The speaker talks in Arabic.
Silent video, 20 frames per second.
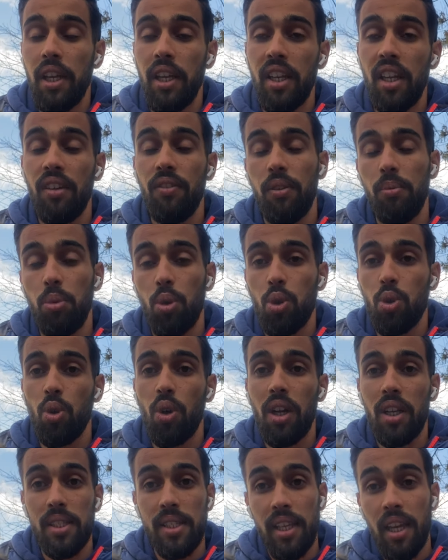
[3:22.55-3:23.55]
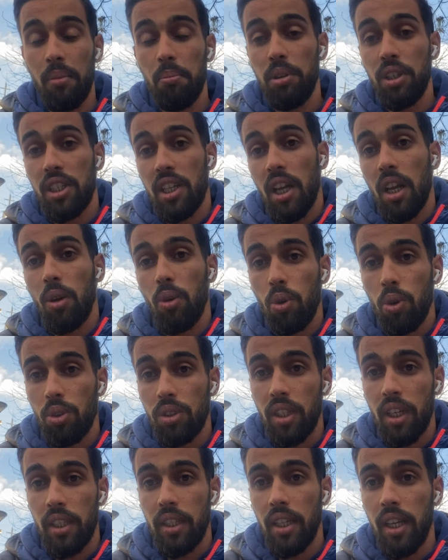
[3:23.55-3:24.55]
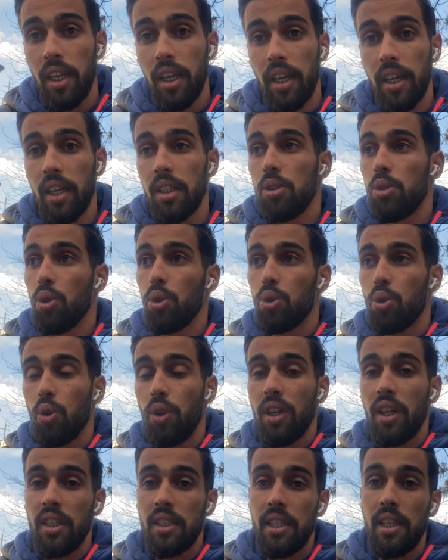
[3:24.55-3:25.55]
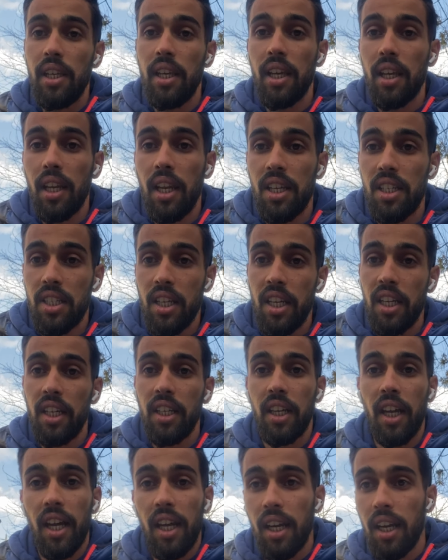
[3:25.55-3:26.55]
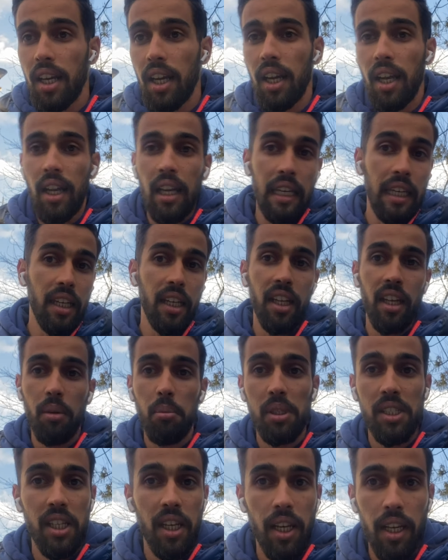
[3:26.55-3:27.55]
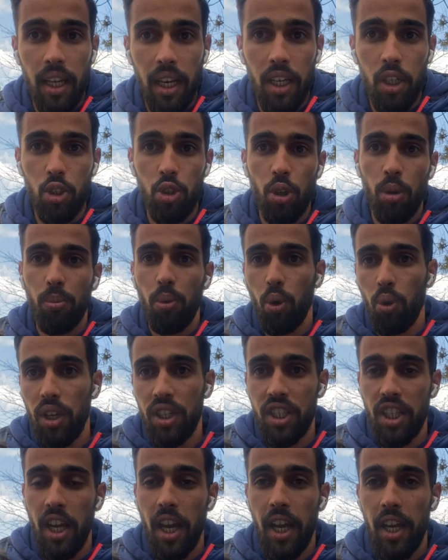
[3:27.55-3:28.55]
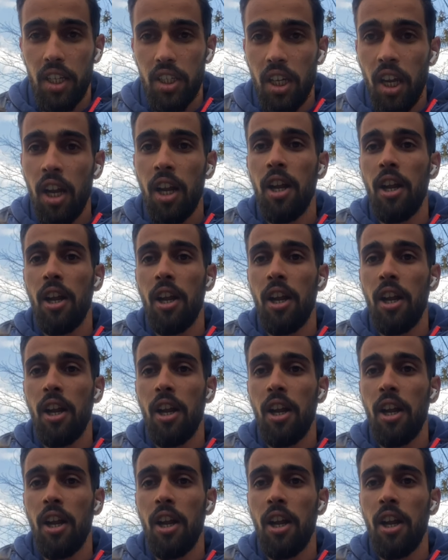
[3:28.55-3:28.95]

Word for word: هنا في البرتغال صعيب باش تلقاو كونطرا ديال الكرا سورتو الناس اللي يلاه جايين حراقه كيكري مثلا غير شومبر ولا شي حاجه